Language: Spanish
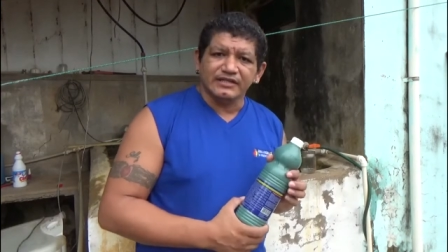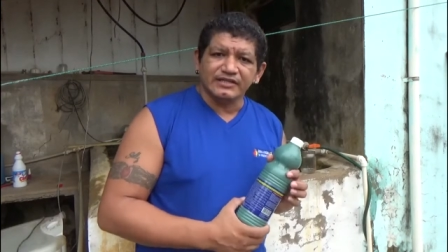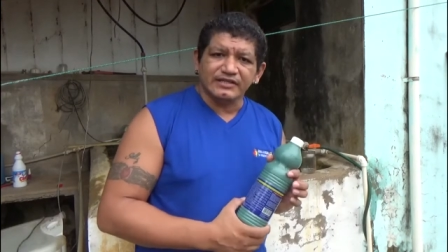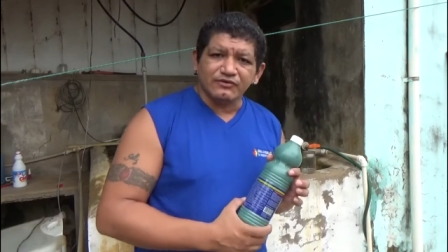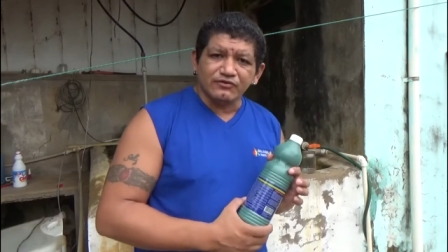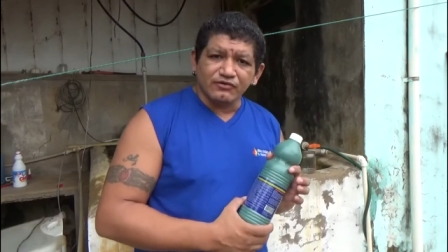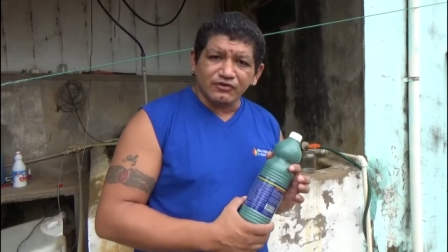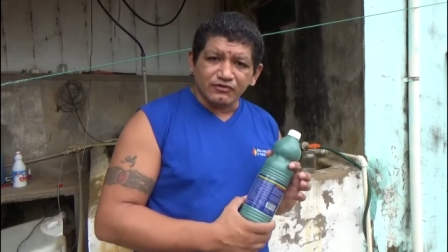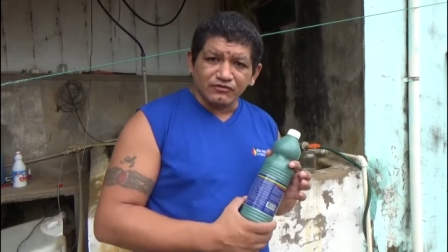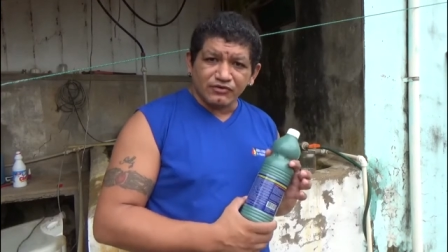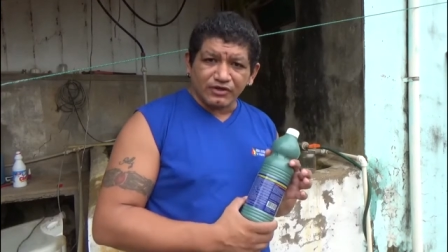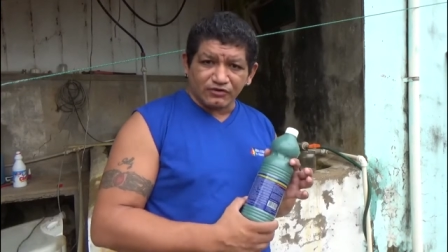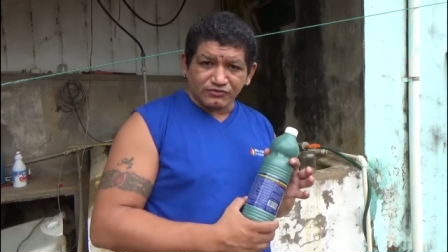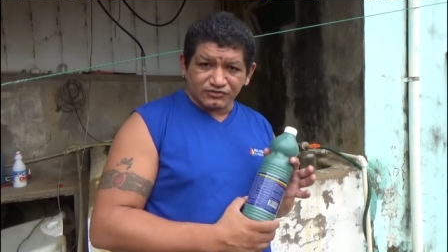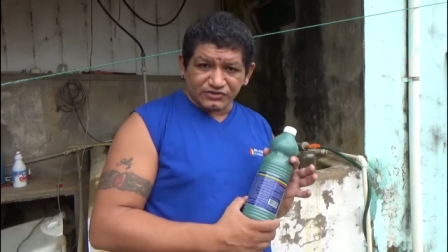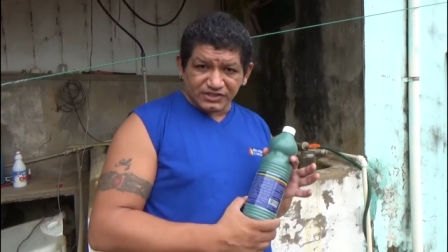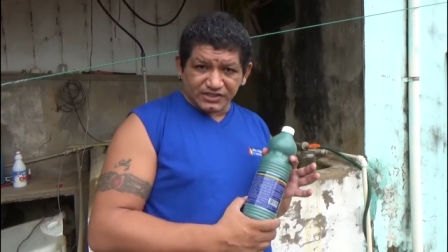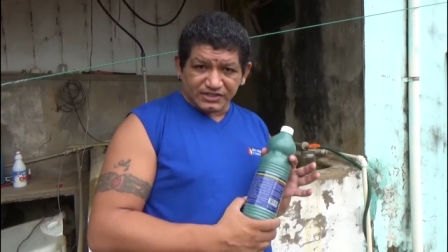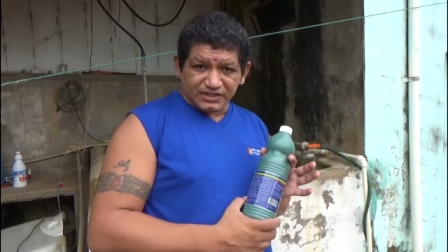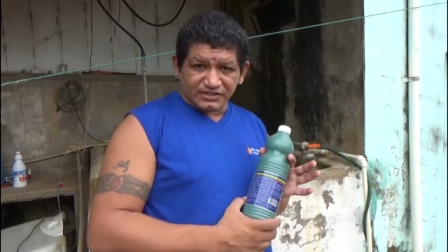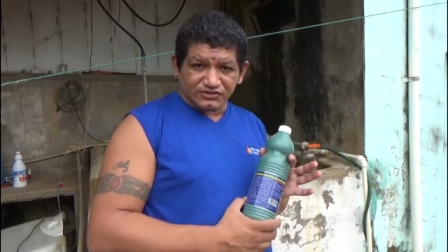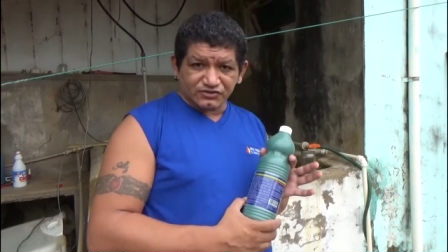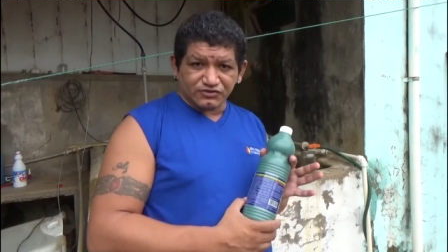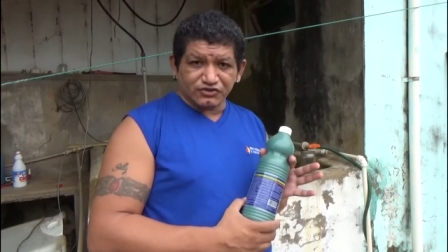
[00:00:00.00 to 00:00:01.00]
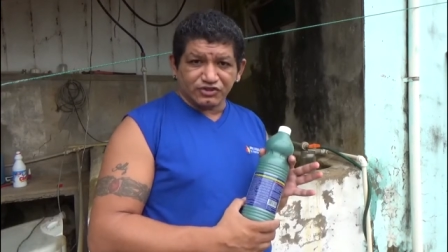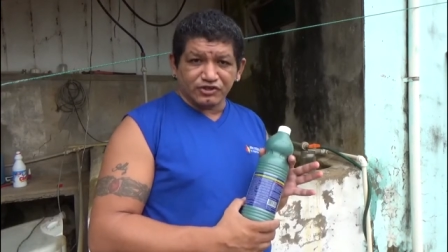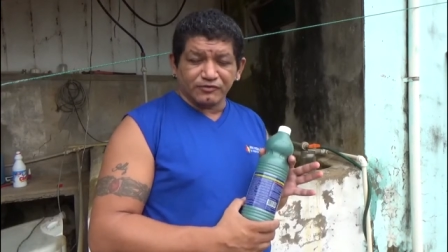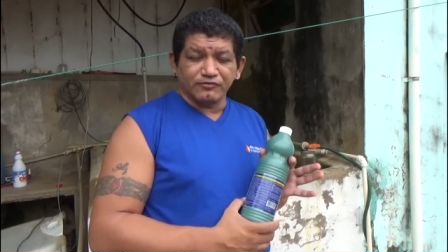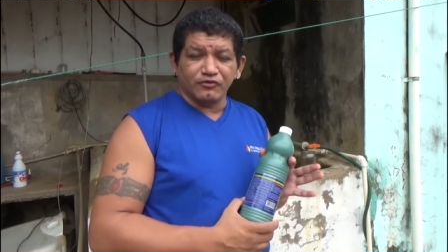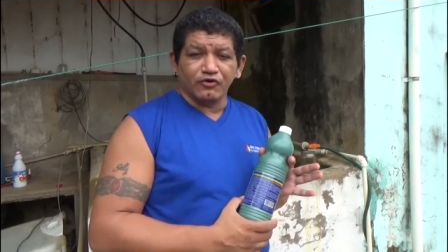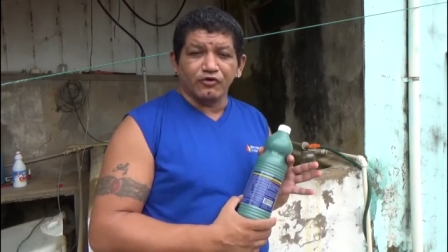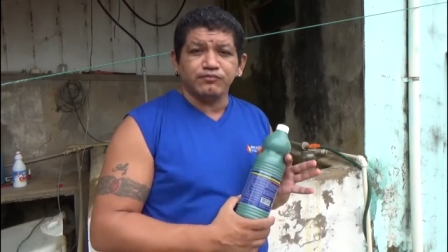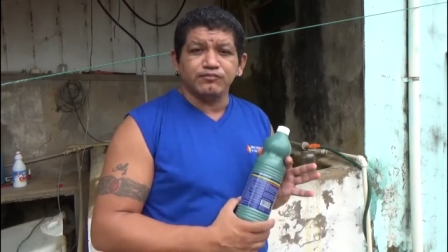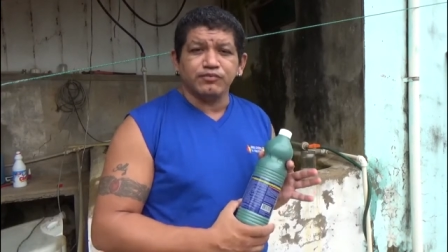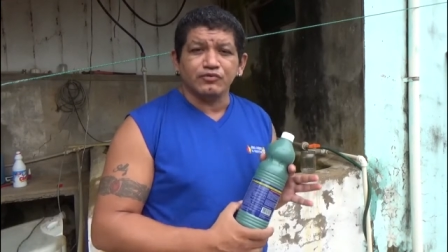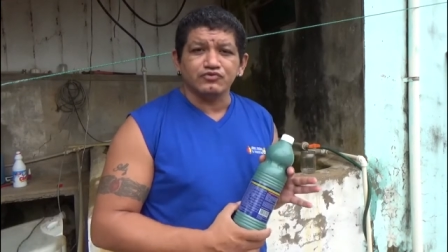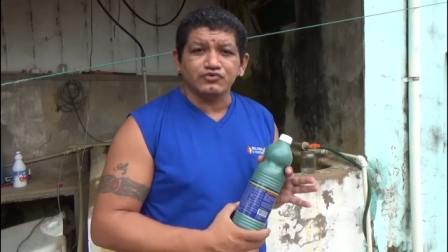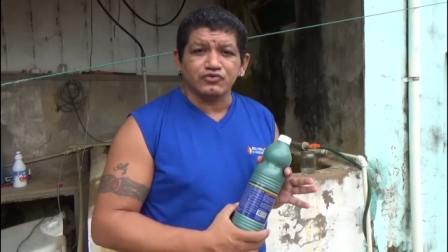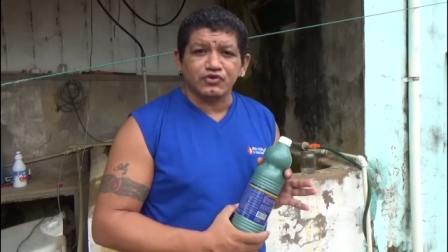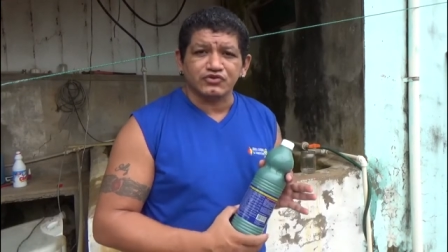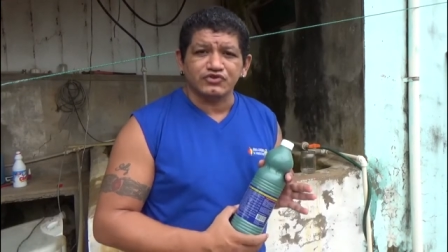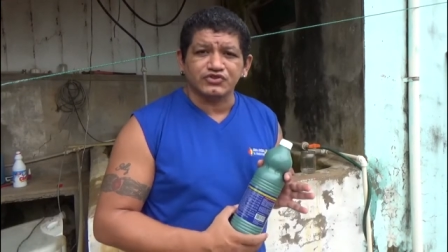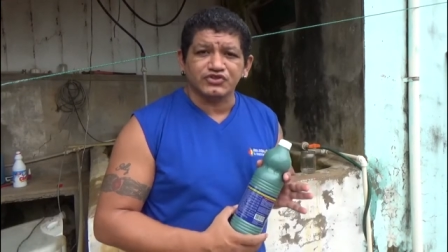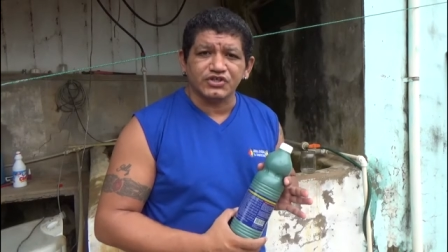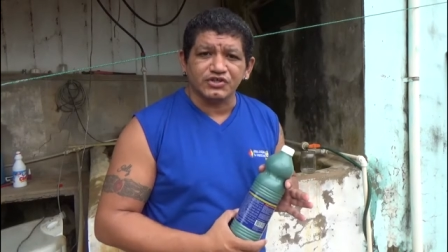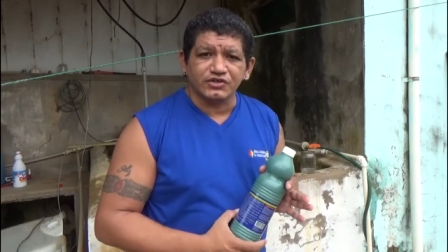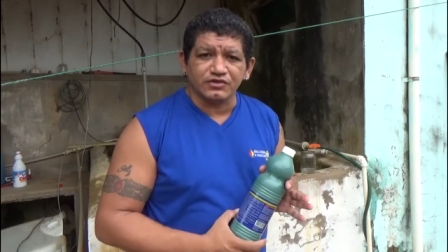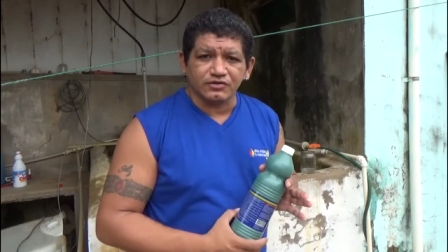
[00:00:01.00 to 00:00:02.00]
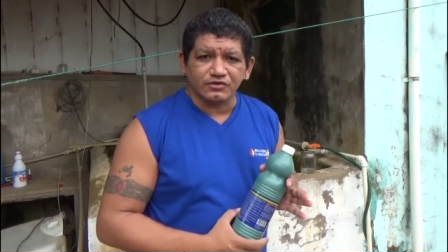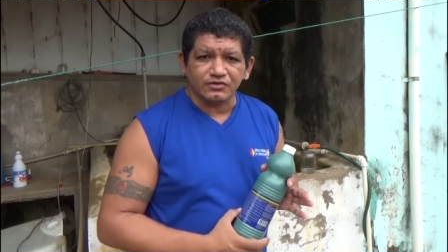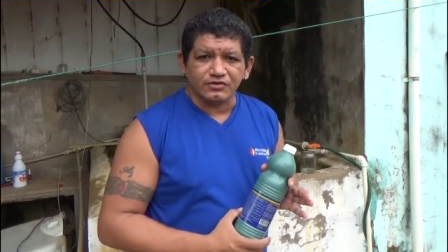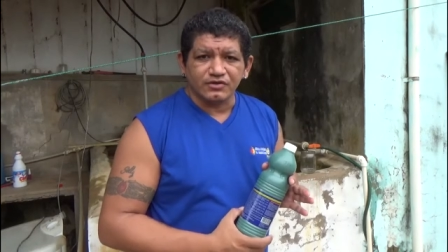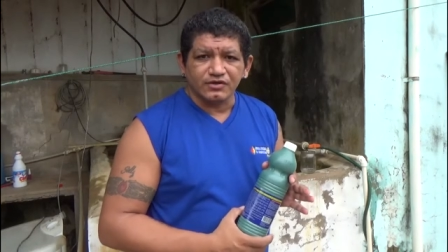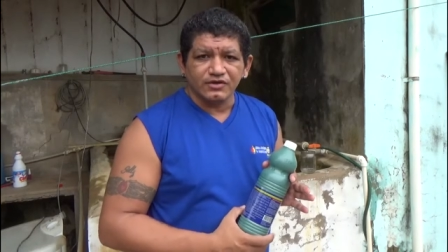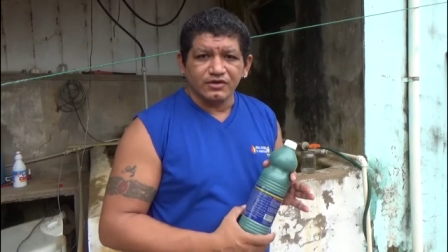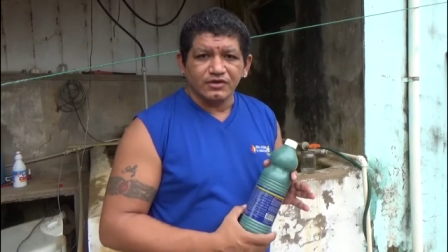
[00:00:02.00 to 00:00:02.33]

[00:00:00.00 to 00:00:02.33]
tiene una concentración de 2.5.